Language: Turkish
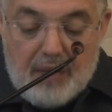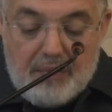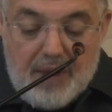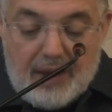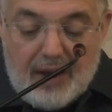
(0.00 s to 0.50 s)

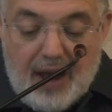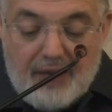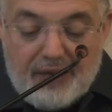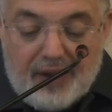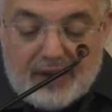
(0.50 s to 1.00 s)
Men
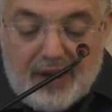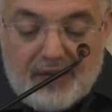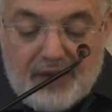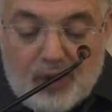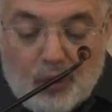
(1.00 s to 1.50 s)
efrate
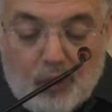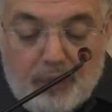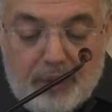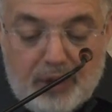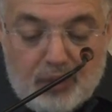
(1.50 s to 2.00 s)
fi
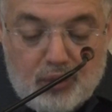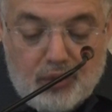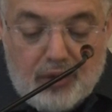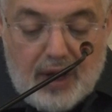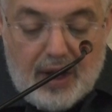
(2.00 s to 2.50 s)
hubbi
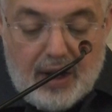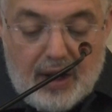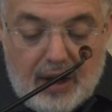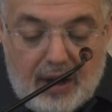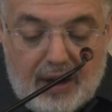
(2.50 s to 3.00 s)
dünya
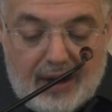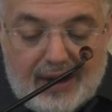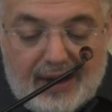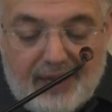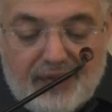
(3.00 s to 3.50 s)

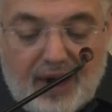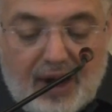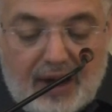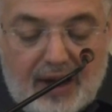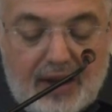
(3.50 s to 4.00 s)
khife
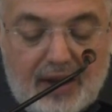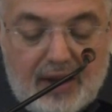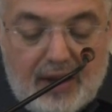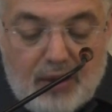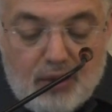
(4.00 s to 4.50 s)

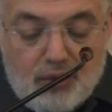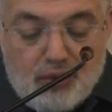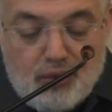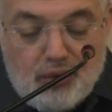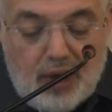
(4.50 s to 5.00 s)
aleyhi
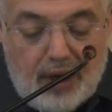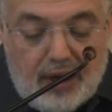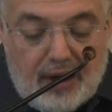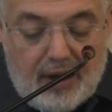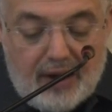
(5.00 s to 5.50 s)
su'el
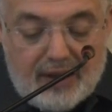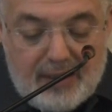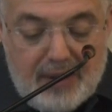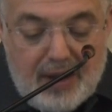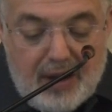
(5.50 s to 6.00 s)

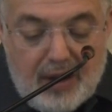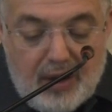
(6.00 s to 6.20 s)
hatime